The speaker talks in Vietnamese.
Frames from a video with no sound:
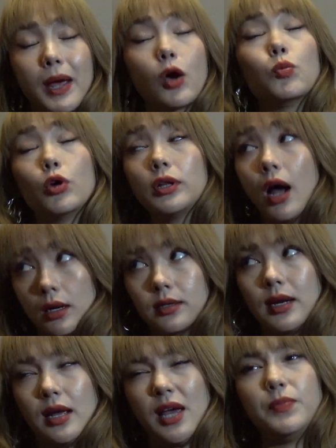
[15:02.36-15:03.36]
bạn cũng nói thật
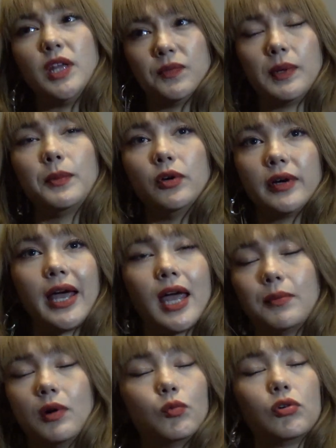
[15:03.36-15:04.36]
là em diễn với mấy người khác
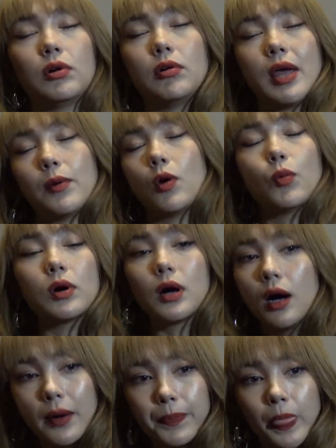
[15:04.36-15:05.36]
em không có em không có
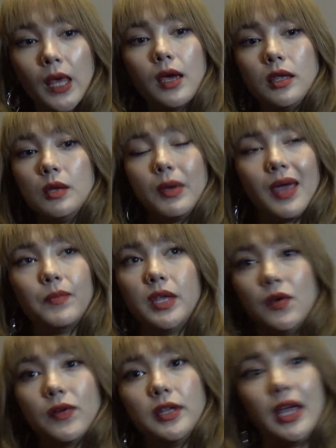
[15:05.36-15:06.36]
khớp nhưng mà em
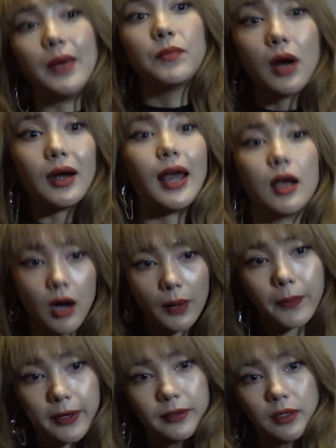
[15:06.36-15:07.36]
diễn với chị em rất là khớp